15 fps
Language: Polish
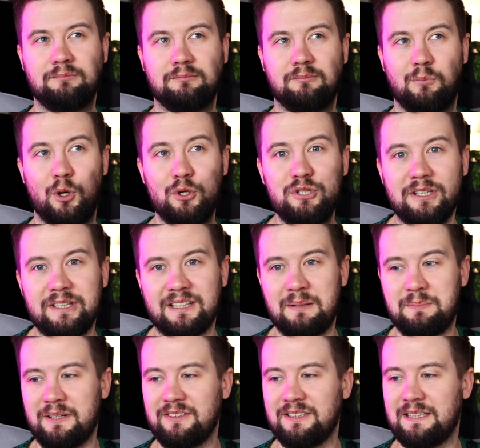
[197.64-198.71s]
można tak
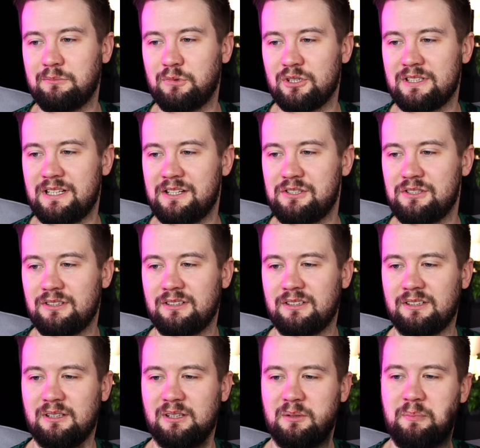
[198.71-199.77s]
naprawdę tam dostać e,
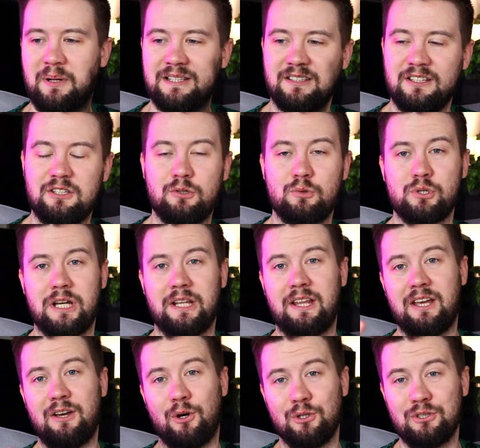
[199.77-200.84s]
paski
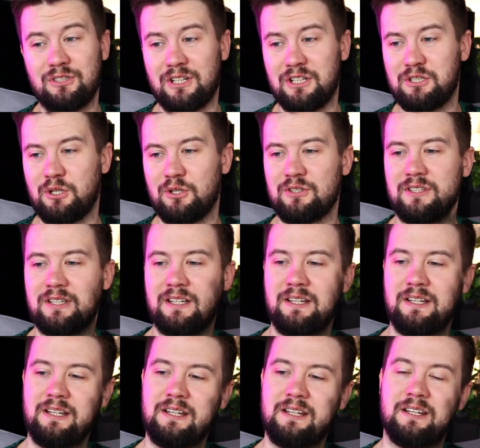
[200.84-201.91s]
skórzane, ostre sosy,
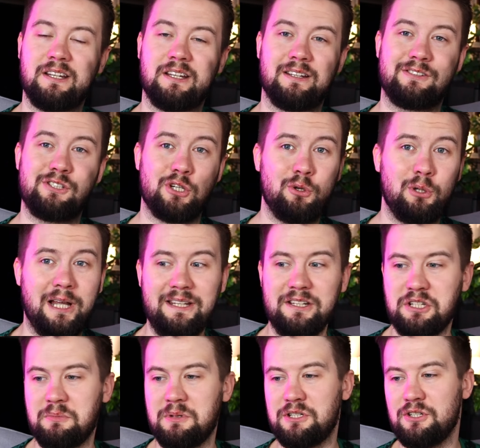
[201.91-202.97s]
e, czekoladę
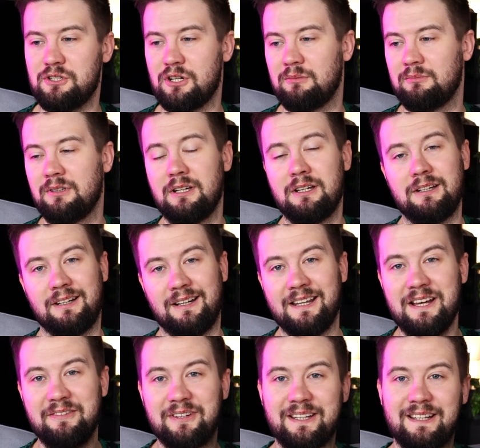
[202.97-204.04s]
rzemieślniczą, a
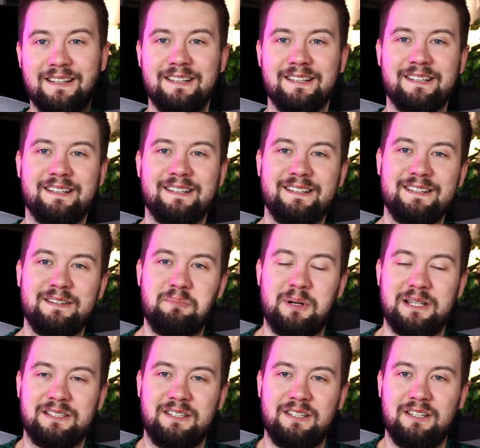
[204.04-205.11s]
nawet e,
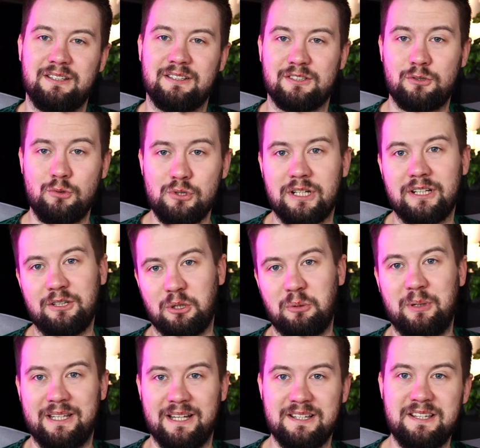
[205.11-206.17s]
paski skórzane do
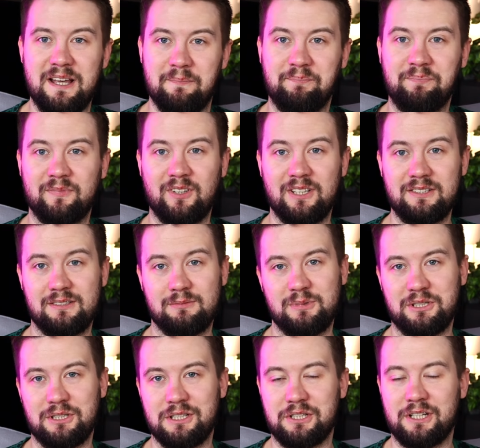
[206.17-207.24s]
BDSM. Więc
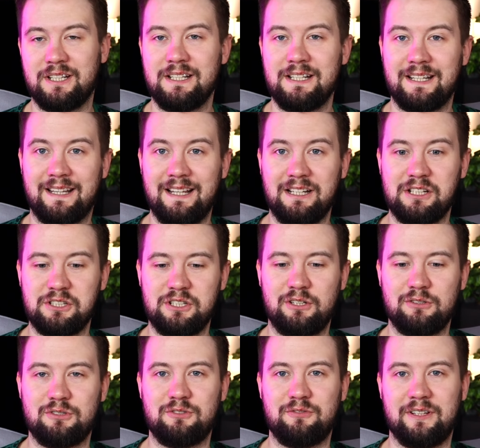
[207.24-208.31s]
myślę, że dla
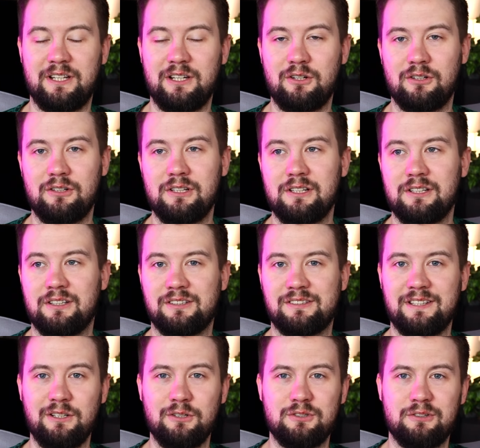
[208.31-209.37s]
każdego coś fajnego. Z
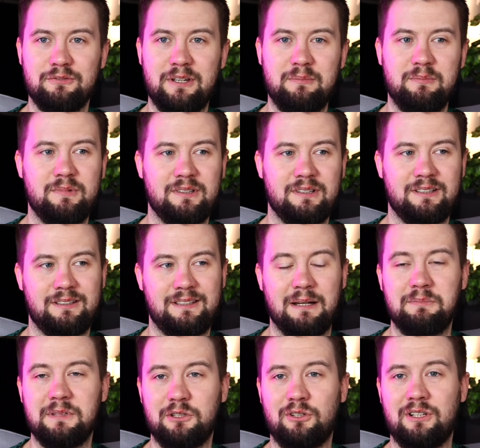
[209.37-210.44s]
tego co wiem,
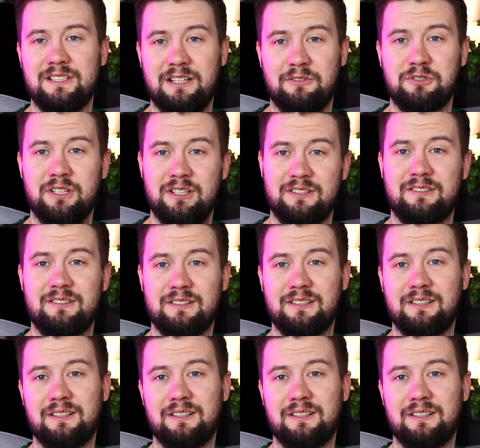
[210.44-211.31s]
tam na dole zawsze jest